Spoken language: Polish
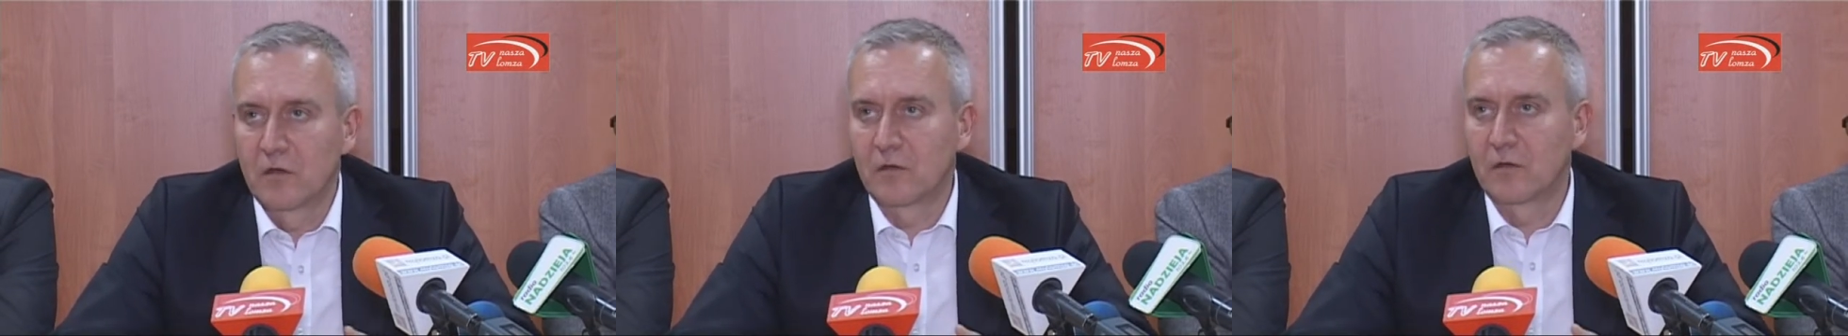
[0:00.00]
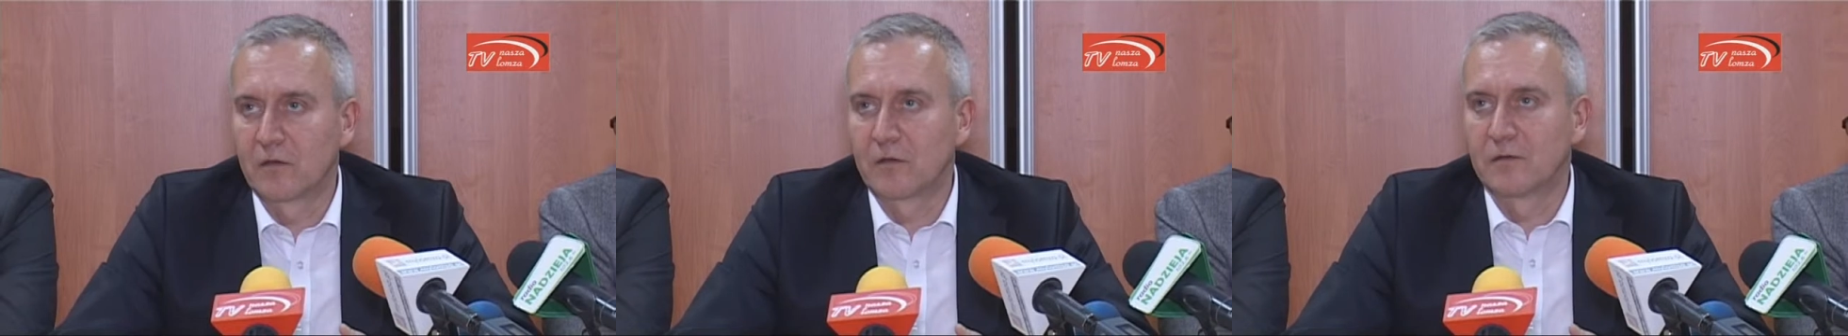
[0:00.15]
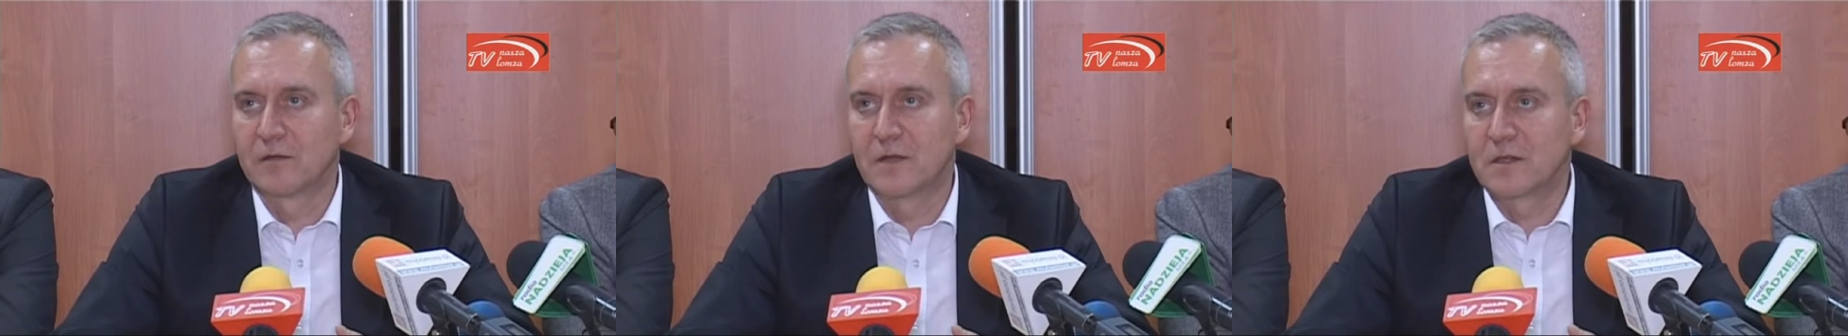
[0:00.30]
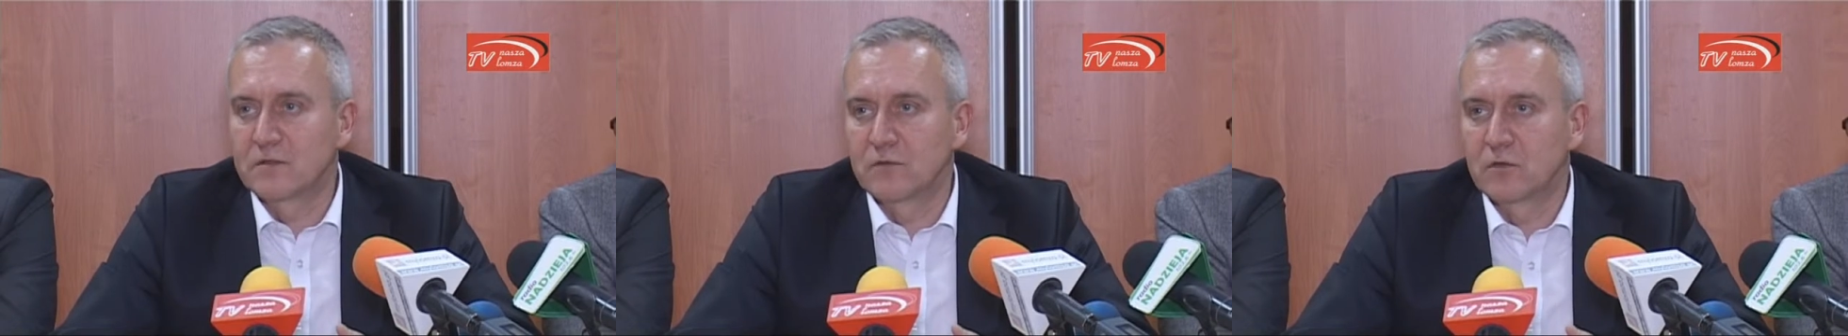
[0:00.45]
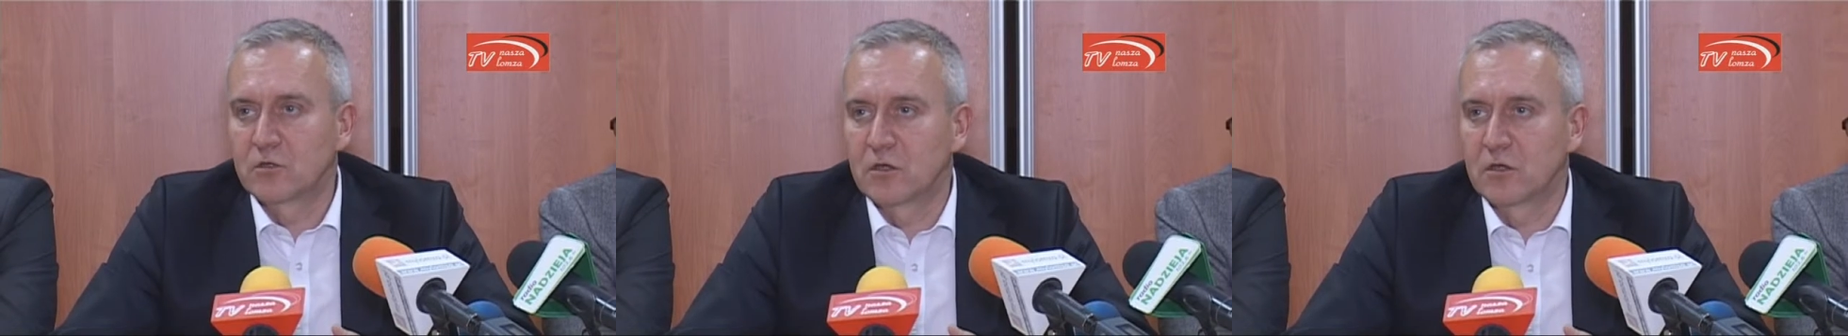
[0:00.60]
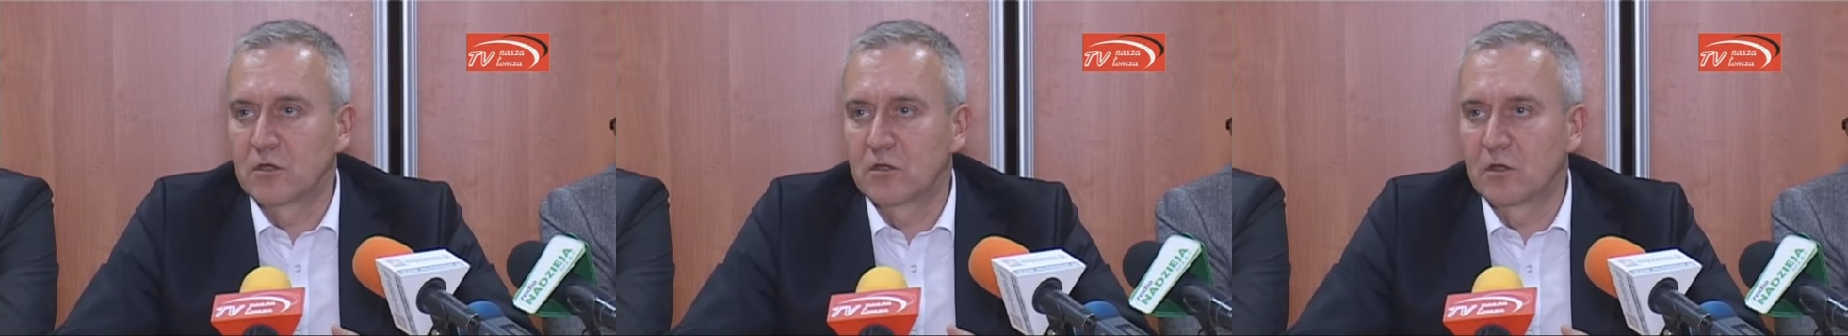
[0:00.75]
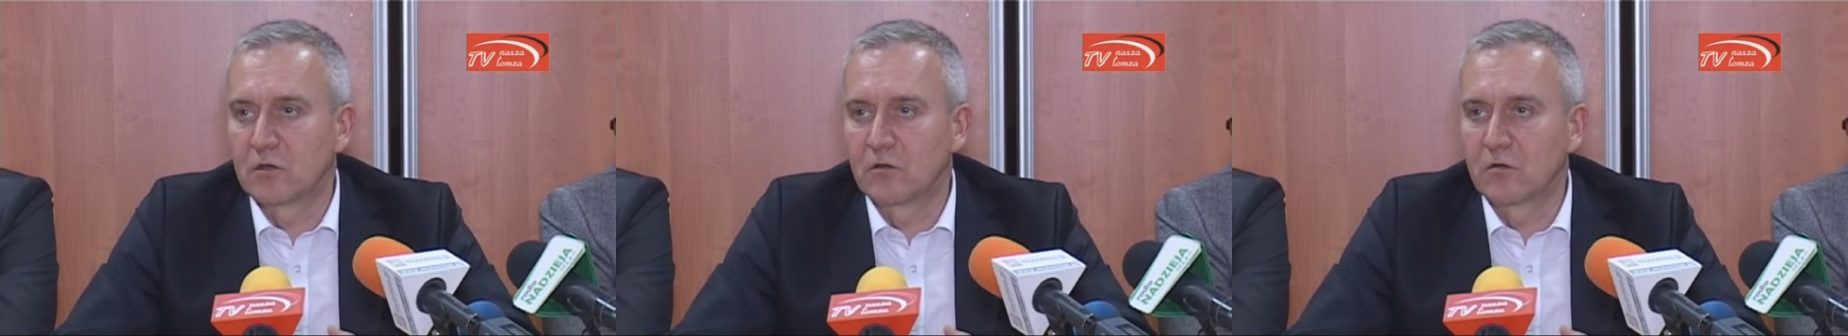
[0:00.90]
y,
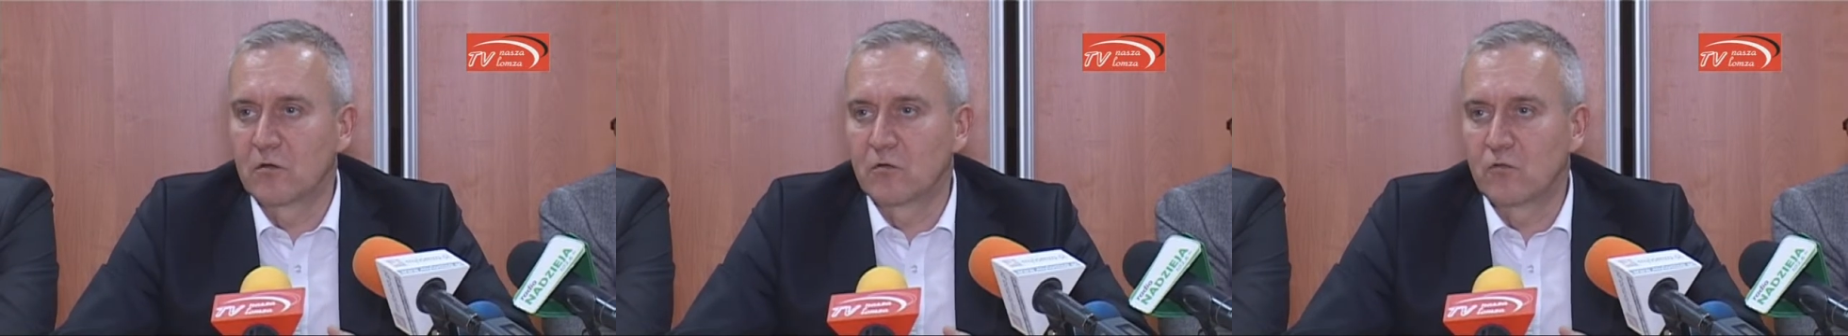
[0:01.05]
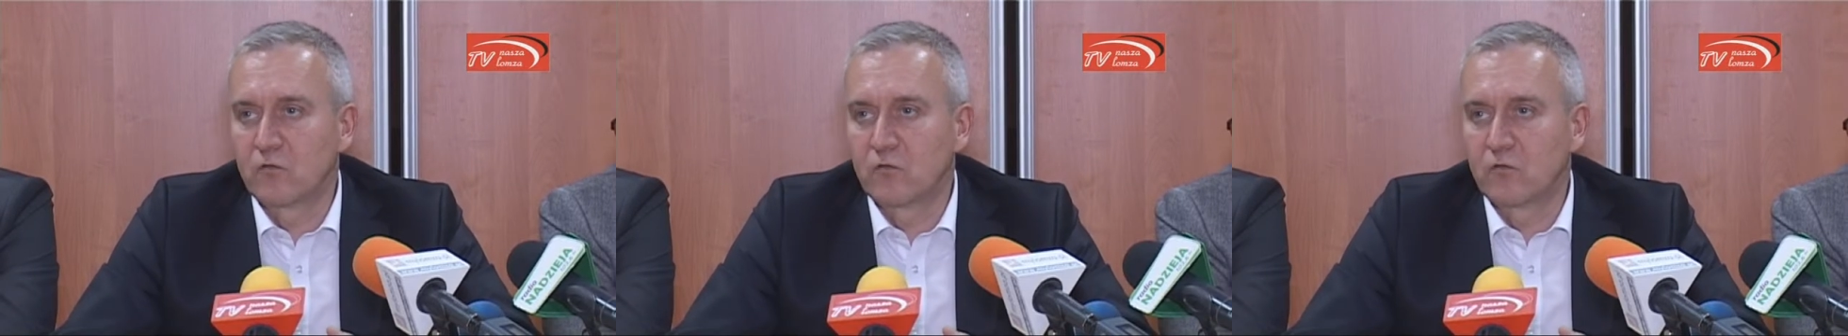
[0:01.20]
nadzwyczajnego.